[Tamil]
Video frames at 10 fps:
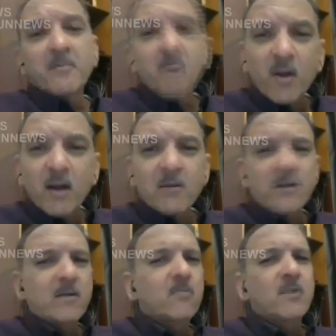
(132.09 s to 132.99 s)

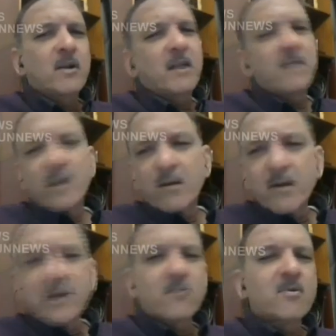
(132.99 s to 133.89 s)
திமுகவுடைய கூட்டணி
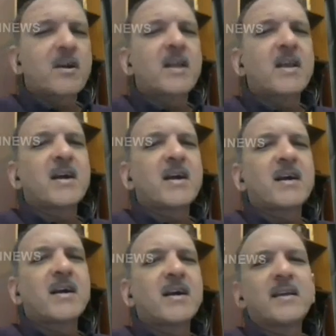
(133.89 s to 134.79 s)
வலுவான
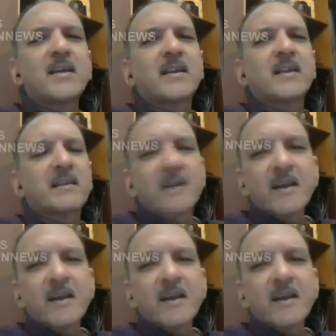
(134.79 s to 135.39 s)
கூட்டணியாக இருக்கிறது